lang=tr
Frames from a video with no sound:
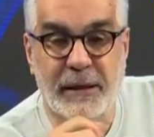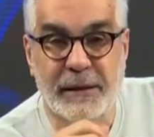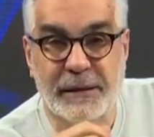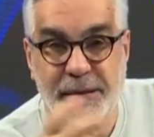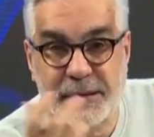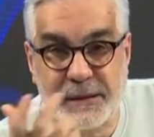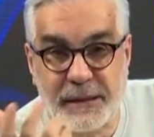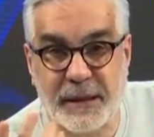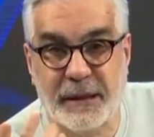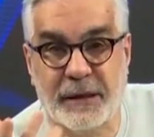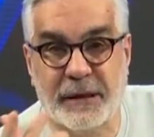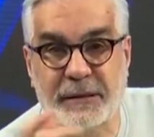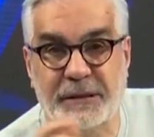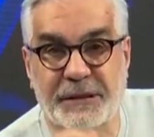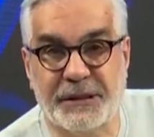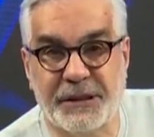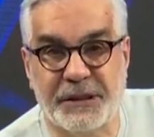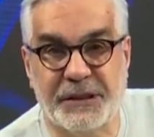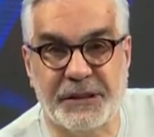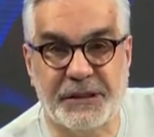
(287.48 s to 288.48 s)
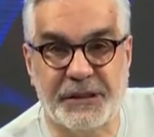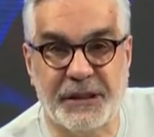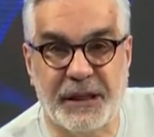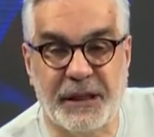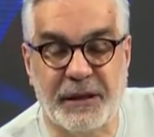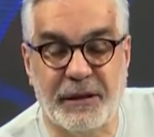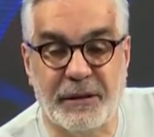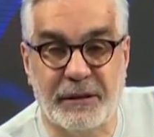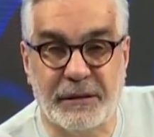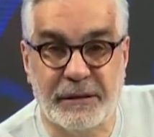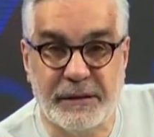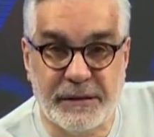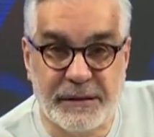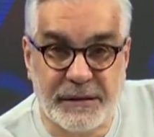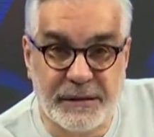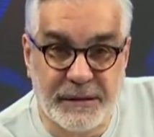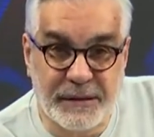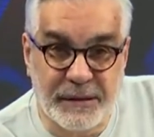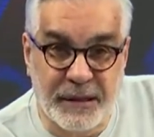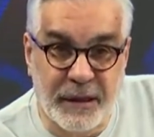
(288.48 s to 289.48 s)
Sanatçı işte.
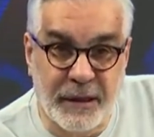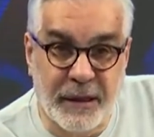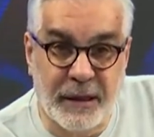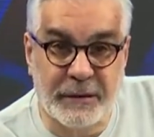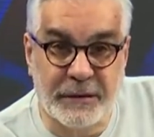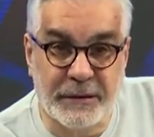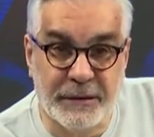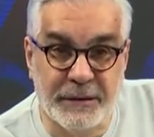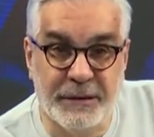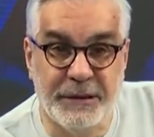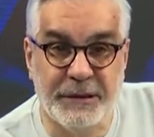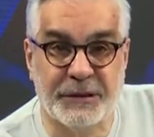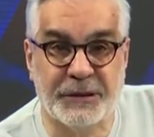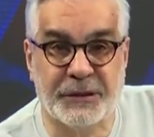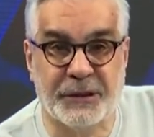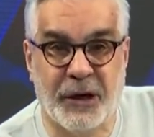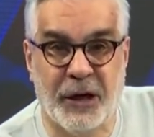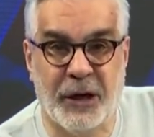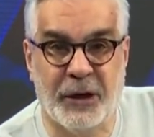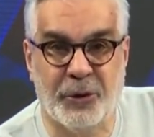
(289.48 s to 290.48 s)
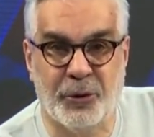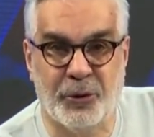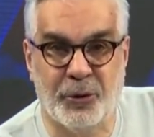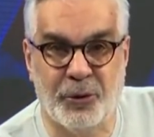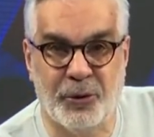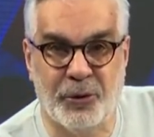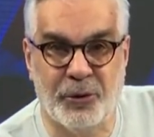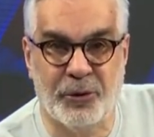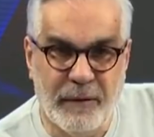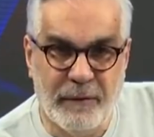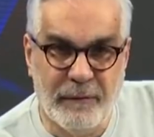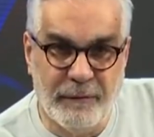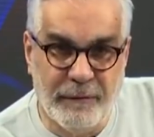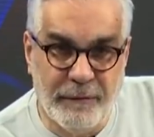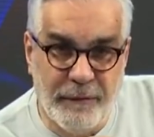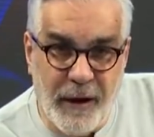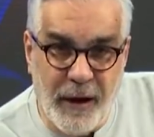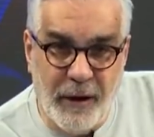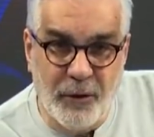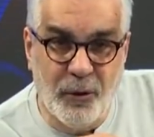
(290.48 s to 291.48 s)
Sanatını icra ediyor.
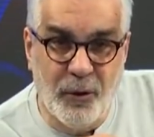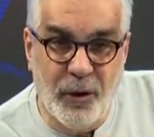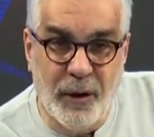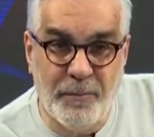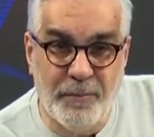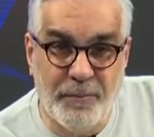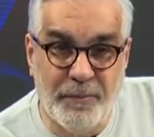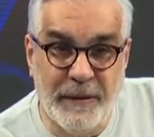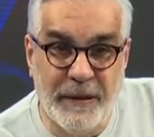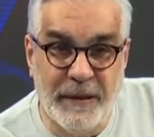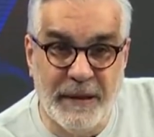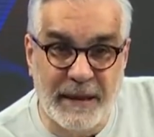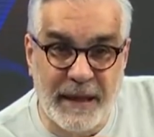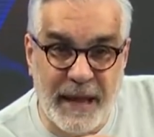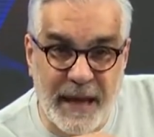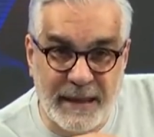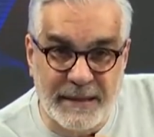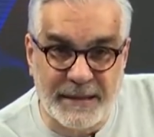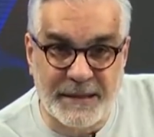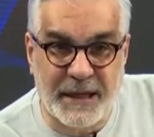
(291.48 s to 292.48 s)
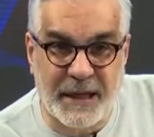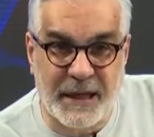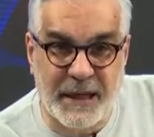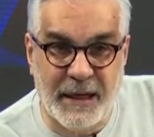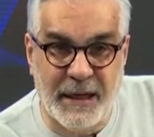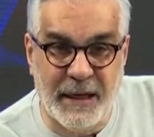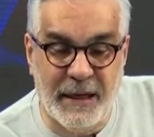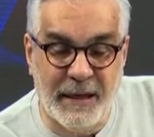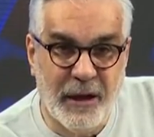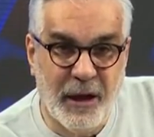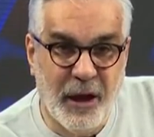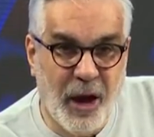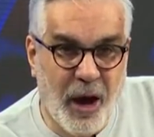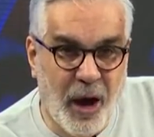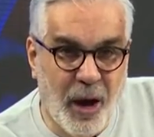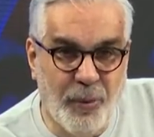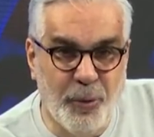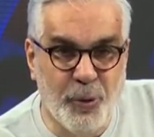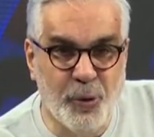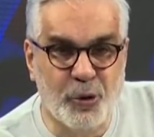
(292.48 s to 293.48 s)
Var olan bir gerçeği
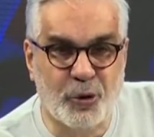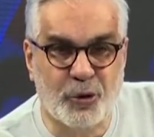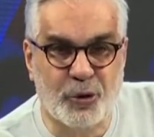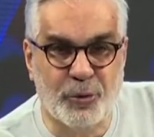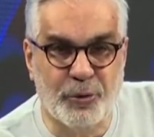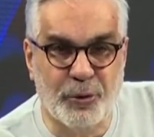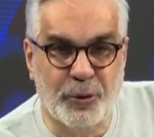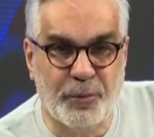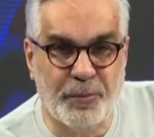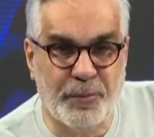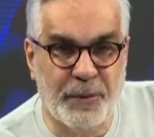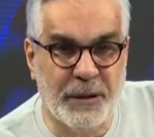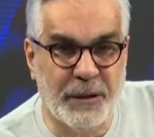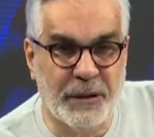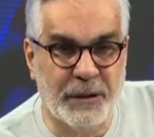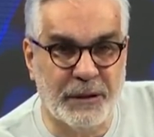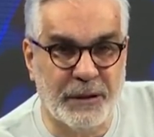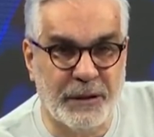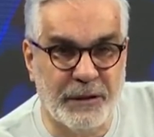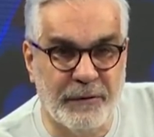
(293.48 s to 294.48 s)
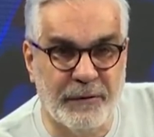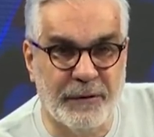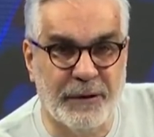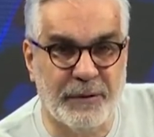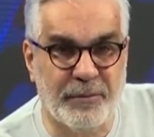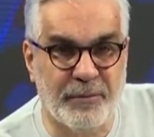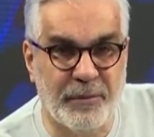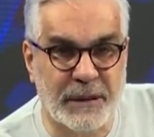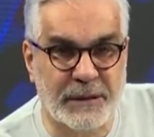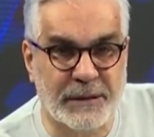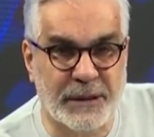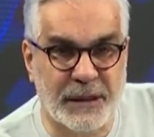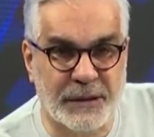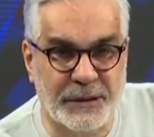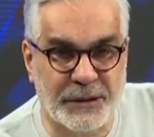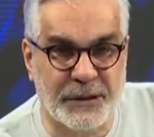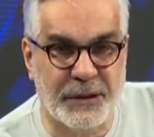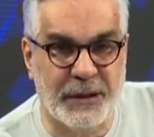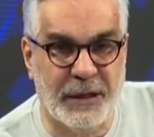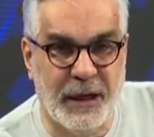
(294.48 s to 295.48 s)
abuk subuk bir tweet
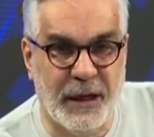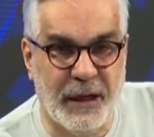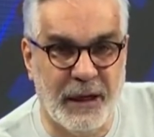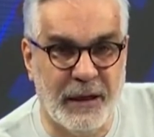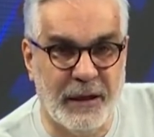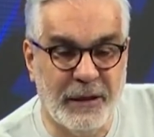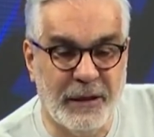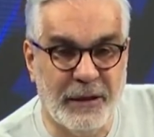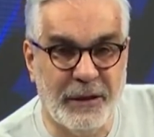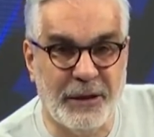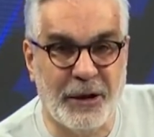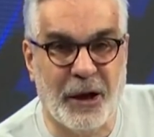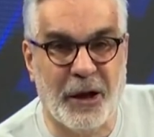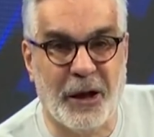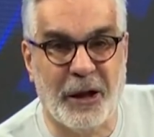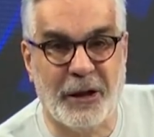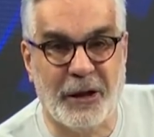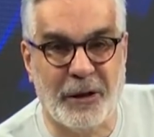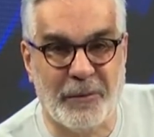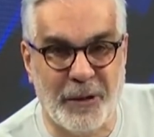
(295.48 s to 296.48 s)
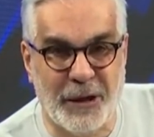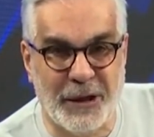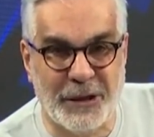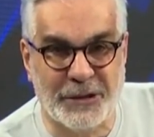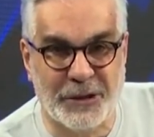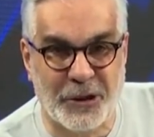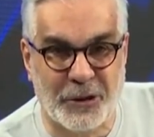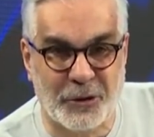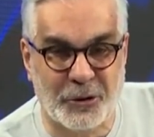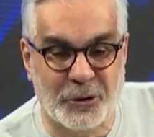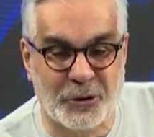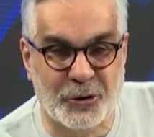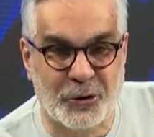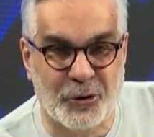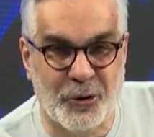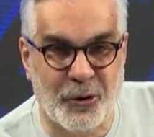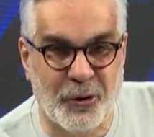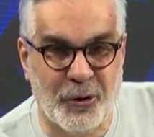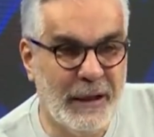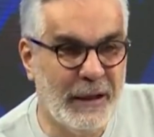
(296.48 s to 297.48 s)
mesajıyla yalanlamaya
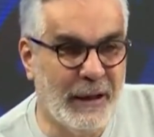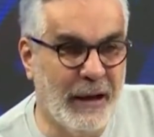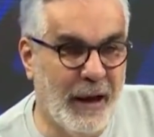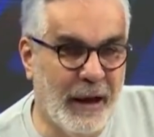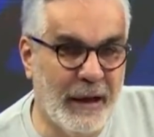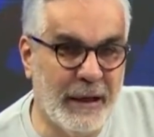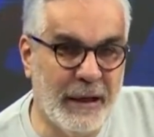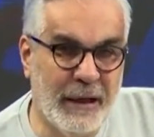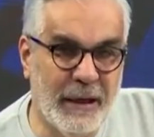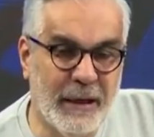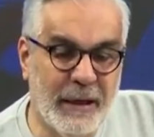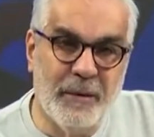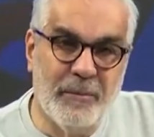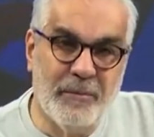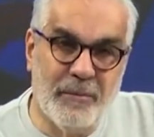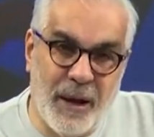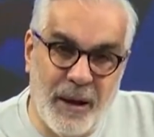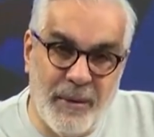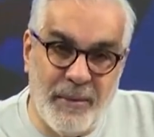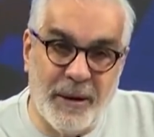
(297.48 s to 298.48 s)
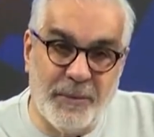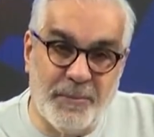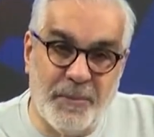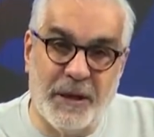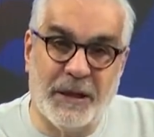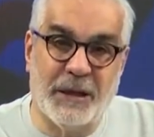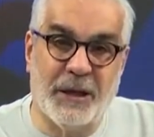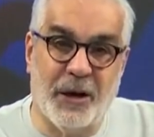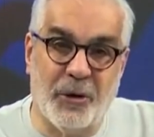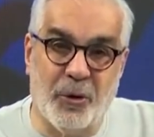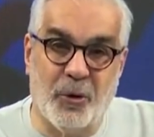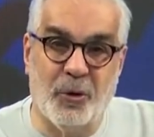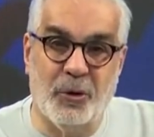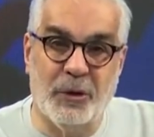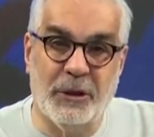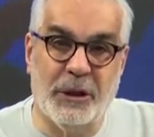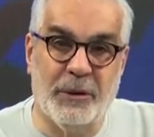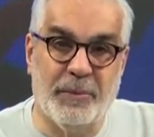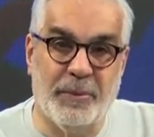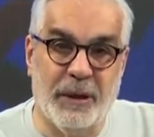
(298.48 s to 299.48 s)
çalışıyor. Yani Mehmet Bekaroğlu
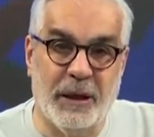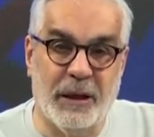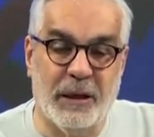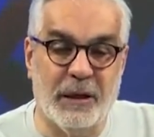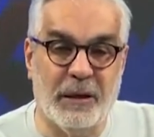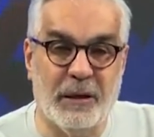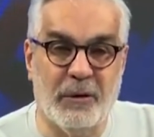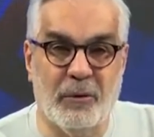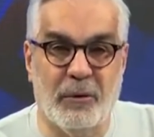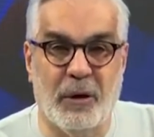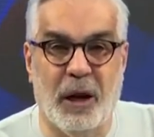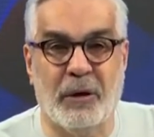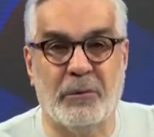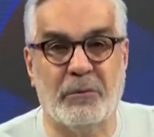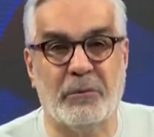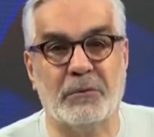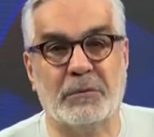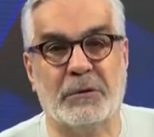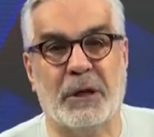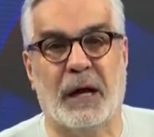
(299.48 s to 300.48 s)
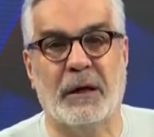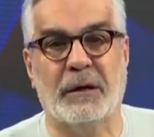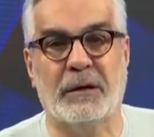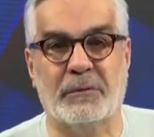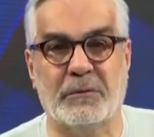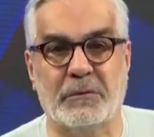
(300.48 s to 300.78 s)
gibi ulan utanın